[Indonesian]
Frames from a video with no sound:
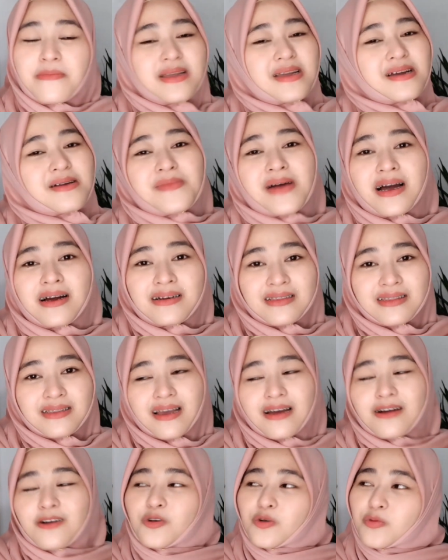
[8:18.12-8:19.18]
banyak banget
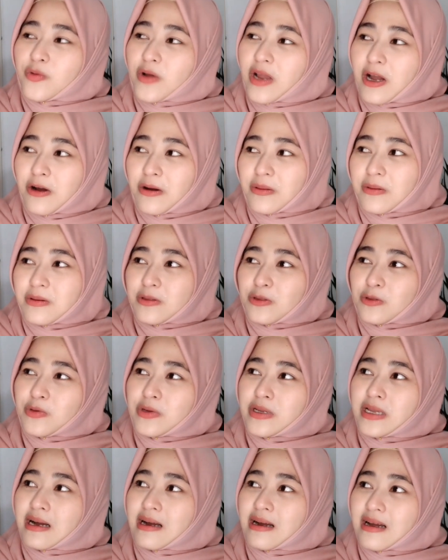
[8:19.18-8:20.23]
ya grup WA tuh
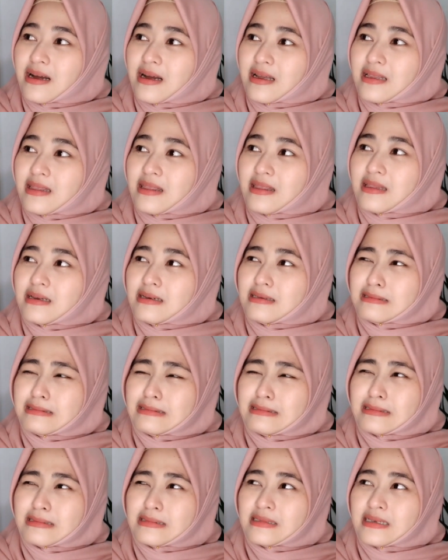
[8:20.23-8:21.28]
yang
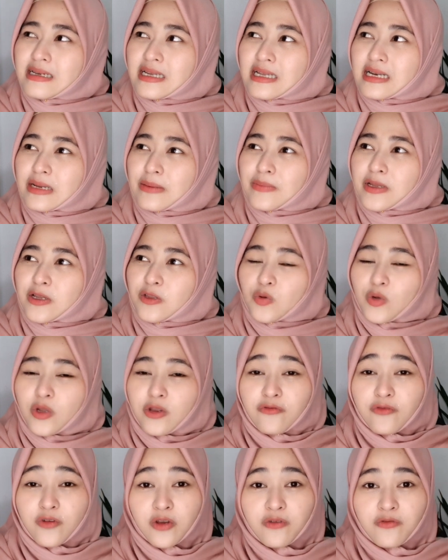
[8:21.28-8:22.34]
uh, ngirimnya tuh
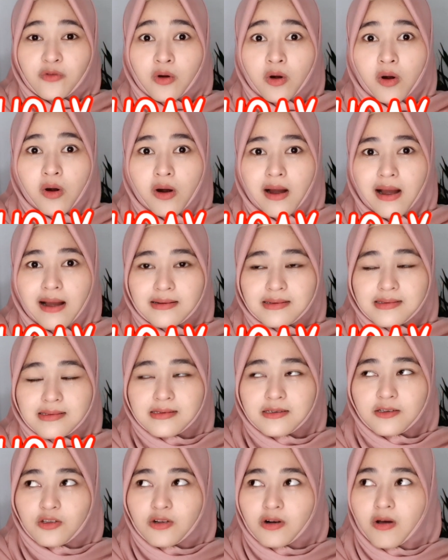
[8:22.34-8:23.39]
info-info
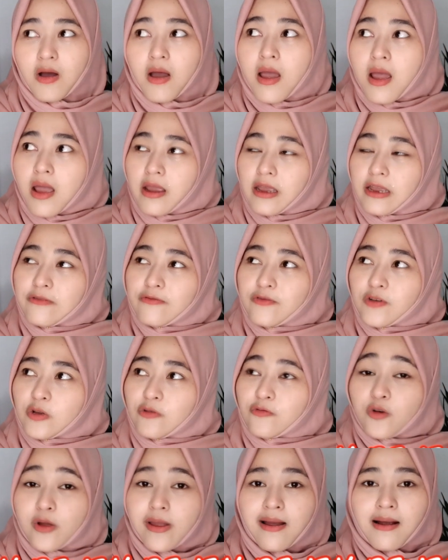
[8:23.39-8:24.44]
hoax gitu loh
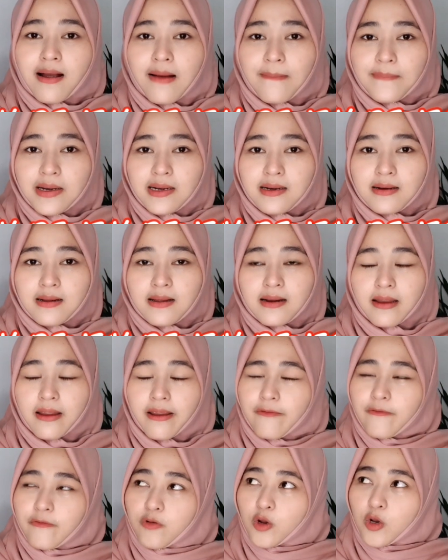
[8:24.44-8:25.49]
info-info yang nggak bener
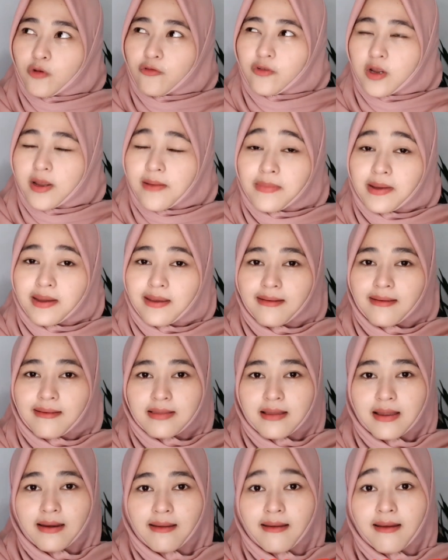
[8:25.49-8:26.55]
info-info yang bikin
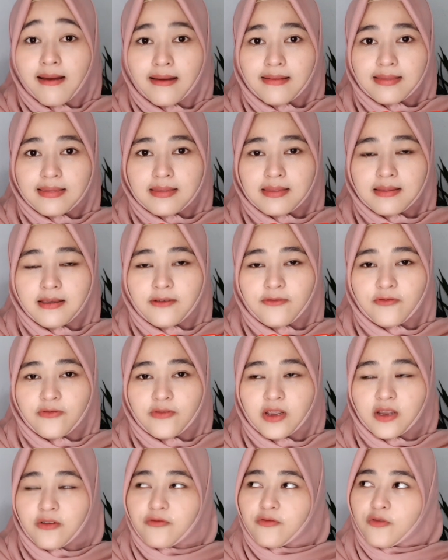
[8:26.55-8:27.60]
kita negatif
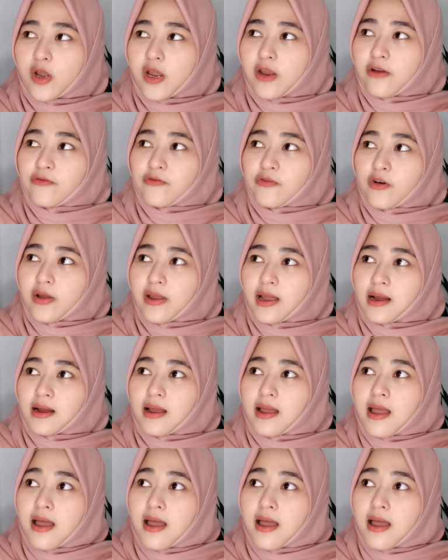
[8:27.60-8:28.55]
info-info yang